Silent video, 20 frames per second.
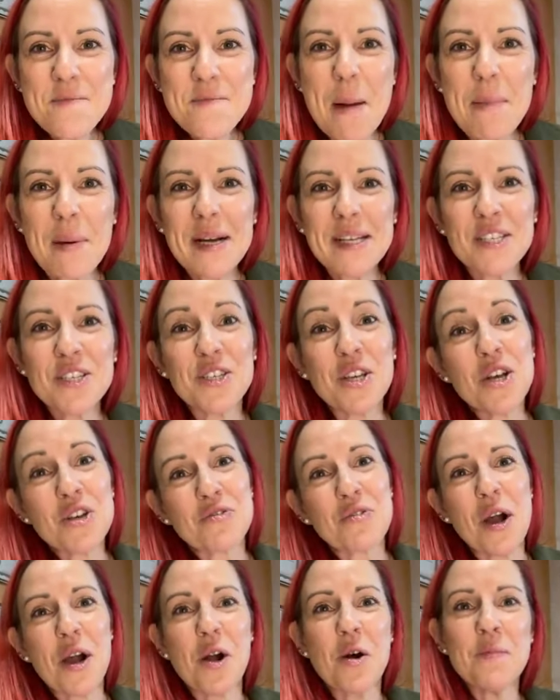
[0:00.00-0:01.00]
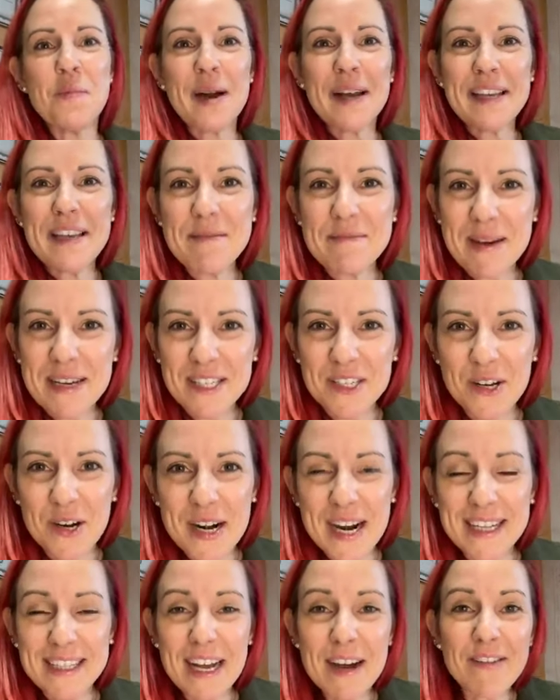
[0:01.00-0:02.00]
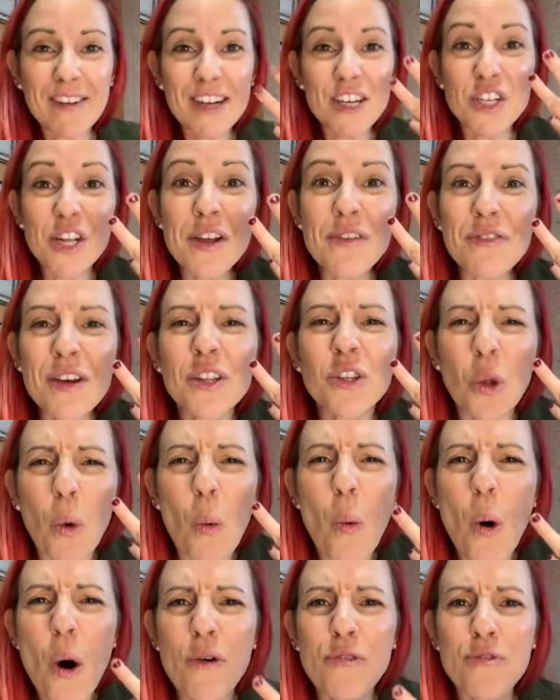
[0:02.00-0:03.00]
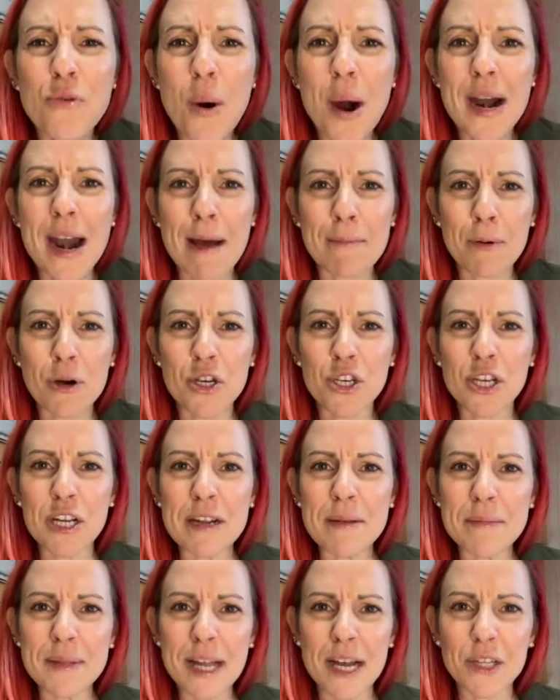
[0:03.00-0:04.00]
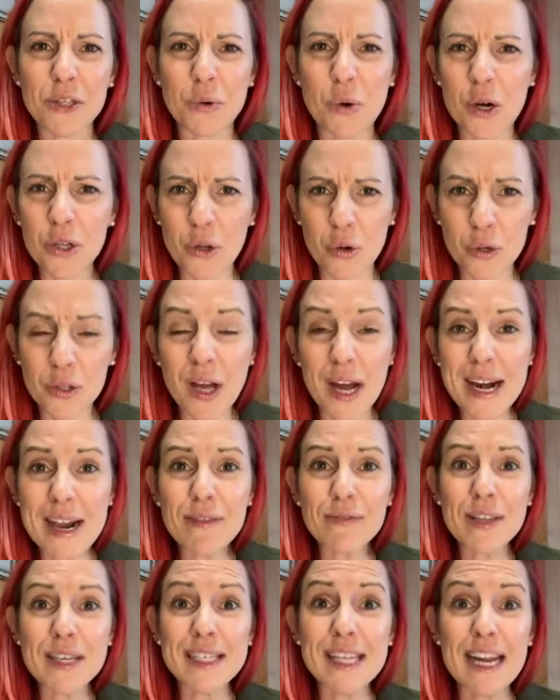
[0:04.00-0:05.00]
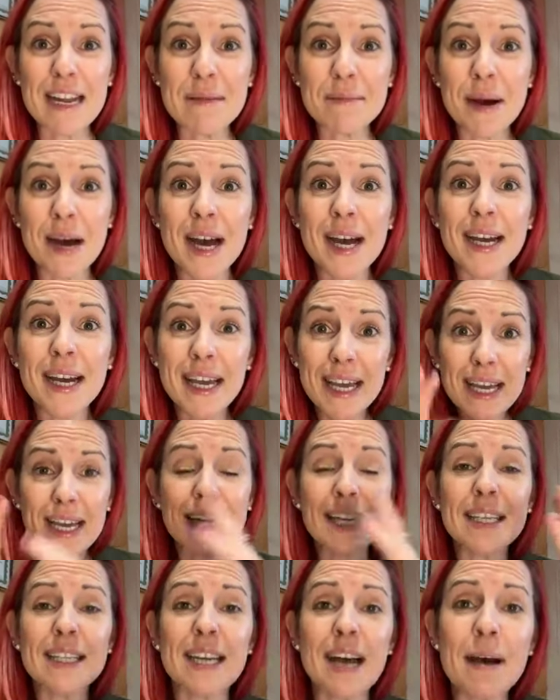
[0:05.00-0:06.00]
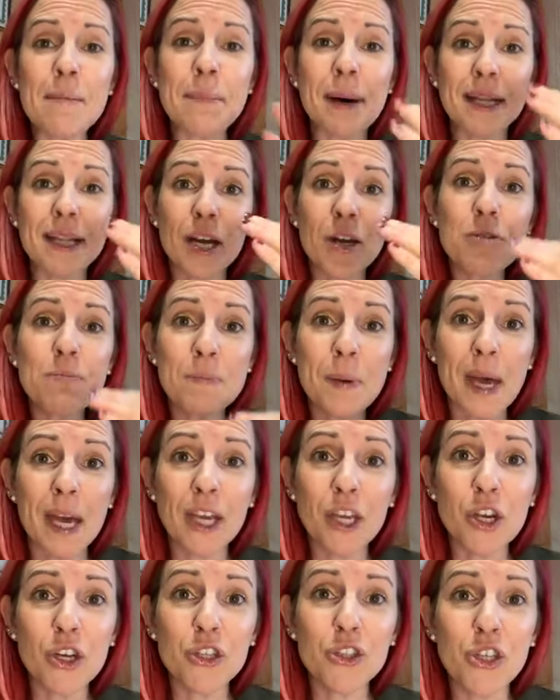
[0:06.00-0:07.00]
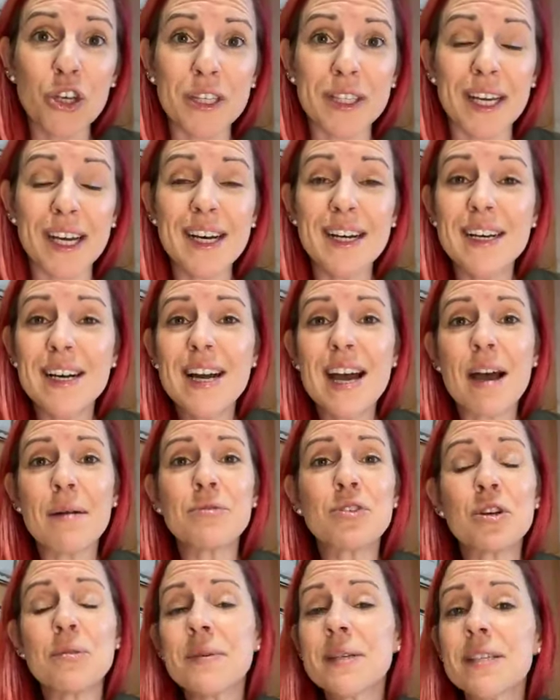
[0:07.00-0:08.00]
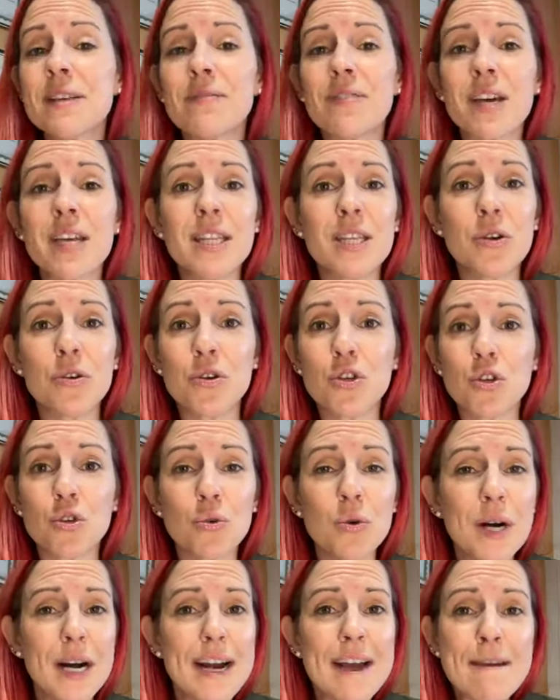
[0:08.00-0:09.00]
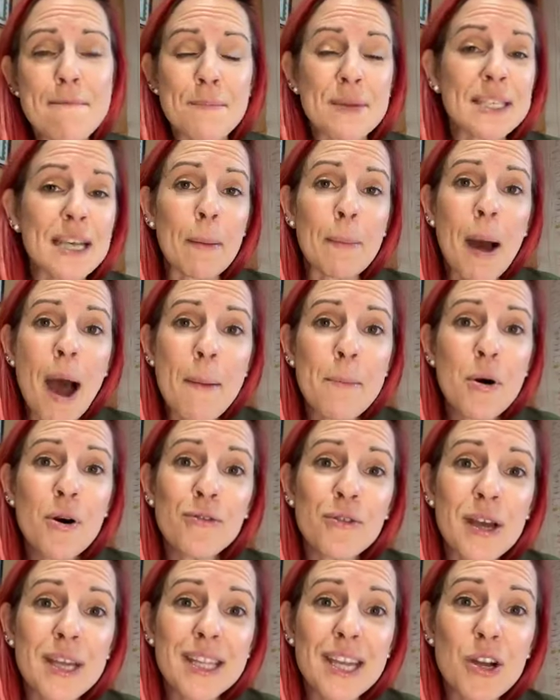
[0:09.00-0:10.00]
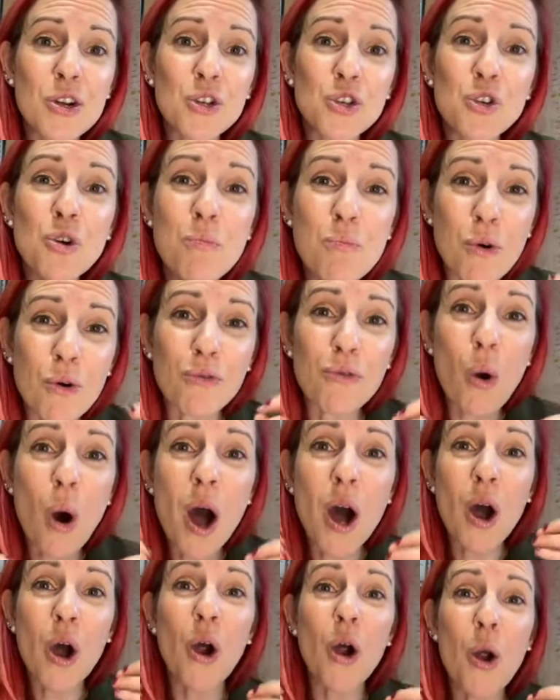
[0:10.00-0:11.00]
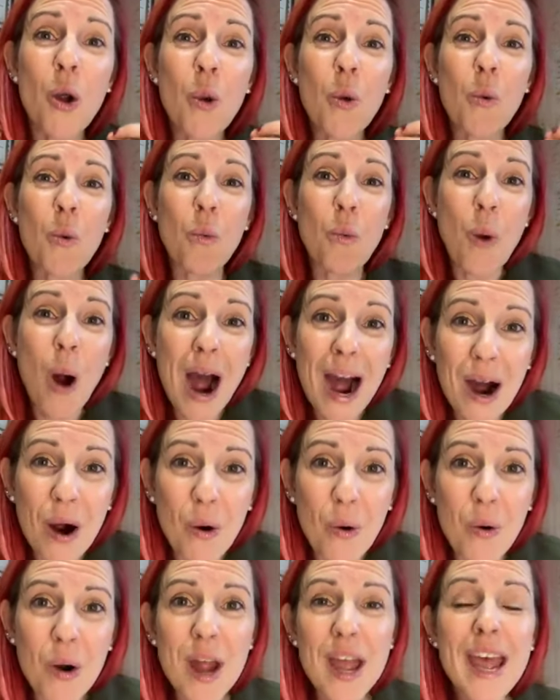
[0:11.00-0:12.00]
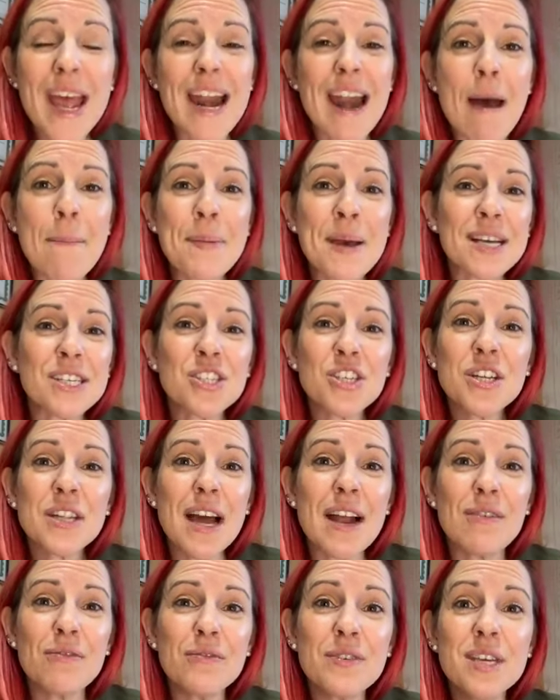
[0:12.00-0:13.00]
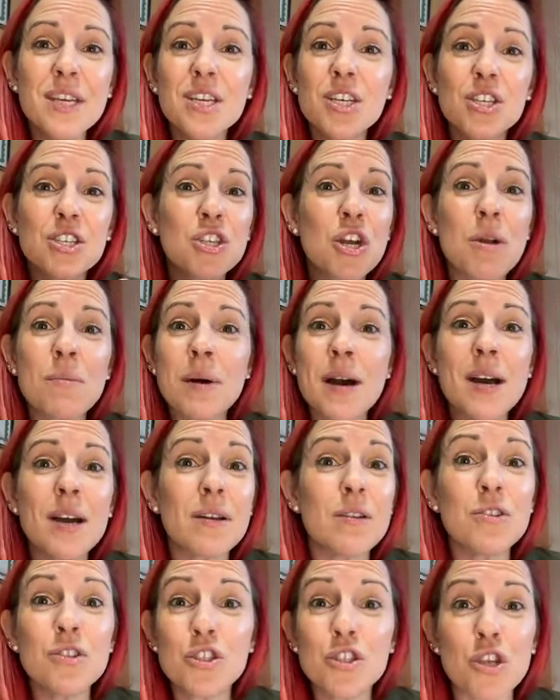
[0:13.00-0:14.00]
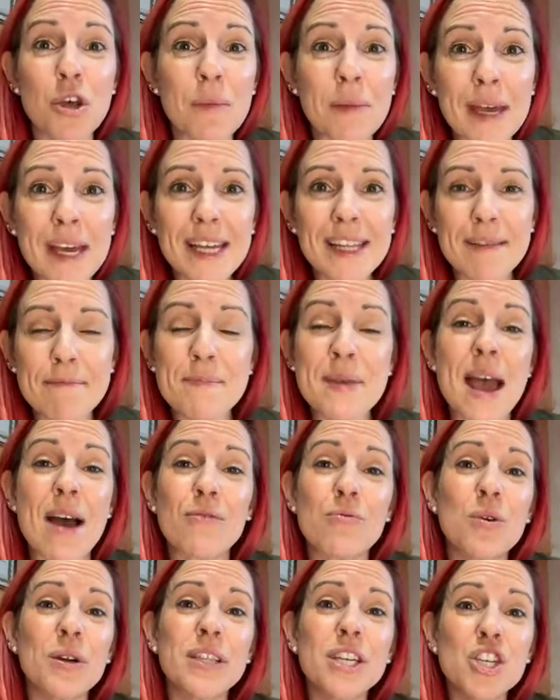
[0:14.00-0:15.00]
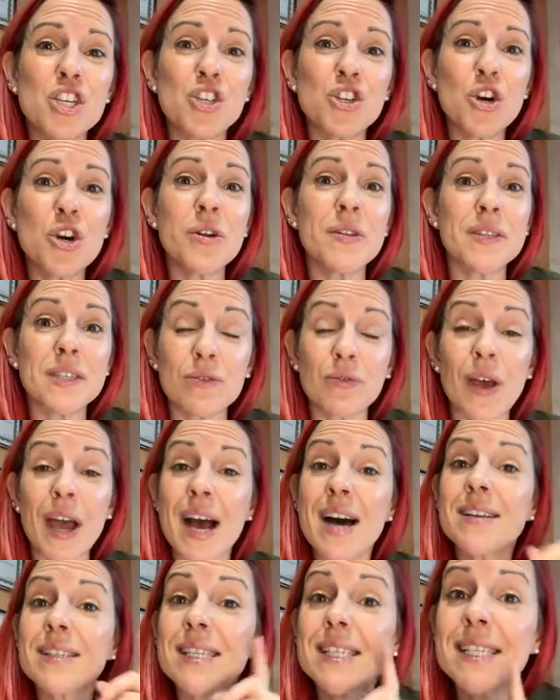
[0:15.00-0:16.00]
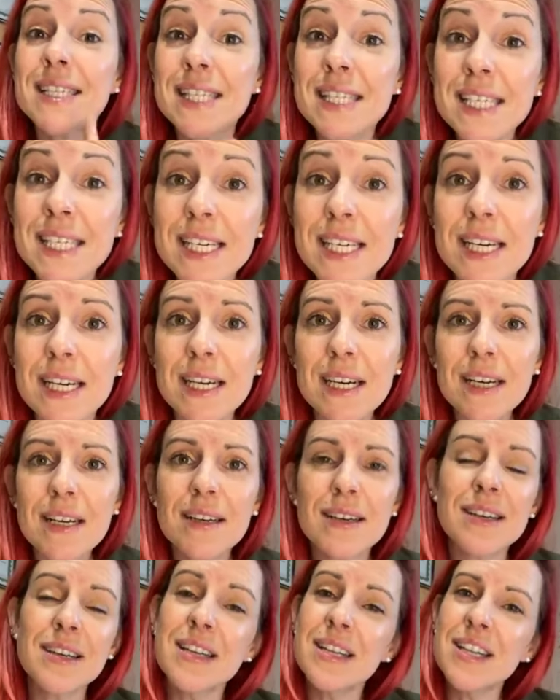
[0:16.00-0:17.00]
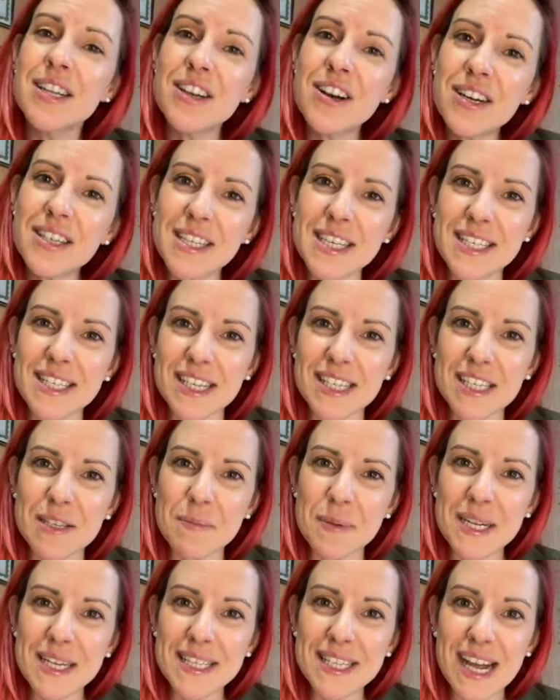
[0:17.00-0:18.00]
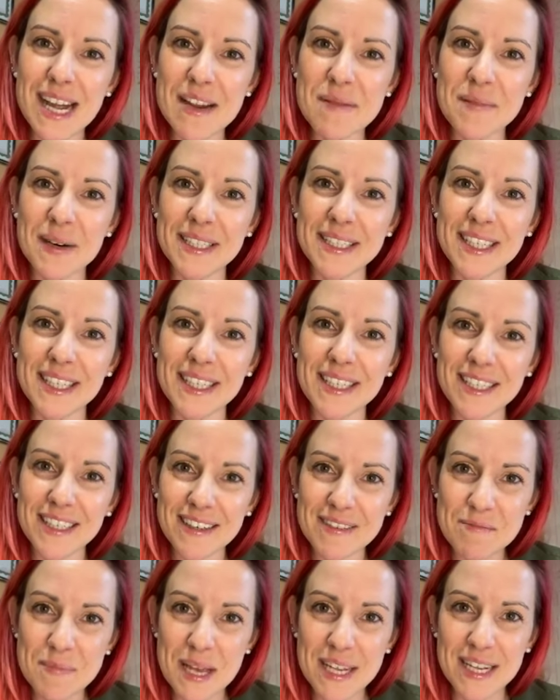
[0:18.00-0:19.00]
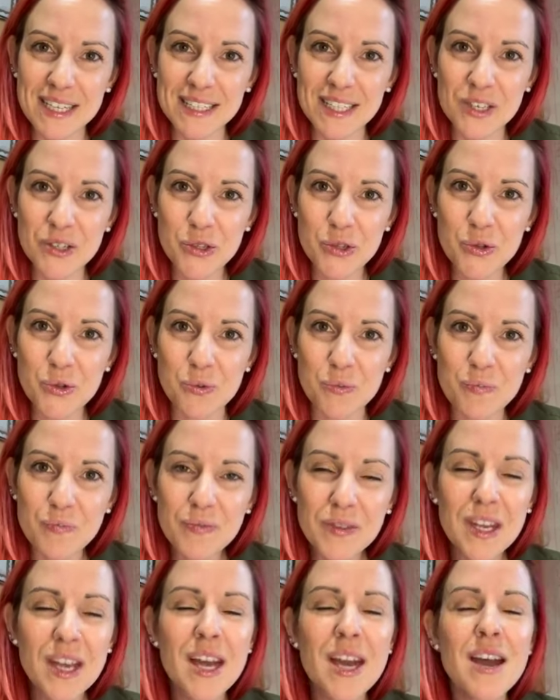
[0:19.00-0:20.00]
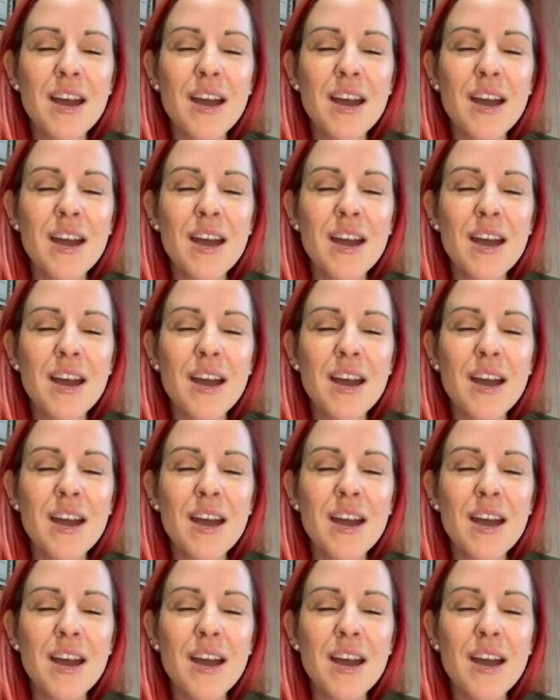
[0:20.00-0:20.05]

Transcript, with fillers: Puis après ça, j'ai dit, ah, je vais accompagner ma soeur là-dedans. Fait que je l'ai fait trois fois à l'approche éliminatoire. Donc, t'enlèves des aliments irritants pendant une période de temps. Habituellement, c'est 21 jours. Mais ça prend pas 21 jours pour voir un wow. La personne, elle vit seulement une semaine, puis elle voit déjà une différence si il y a des sensibilités alimentaires. Bien entendu.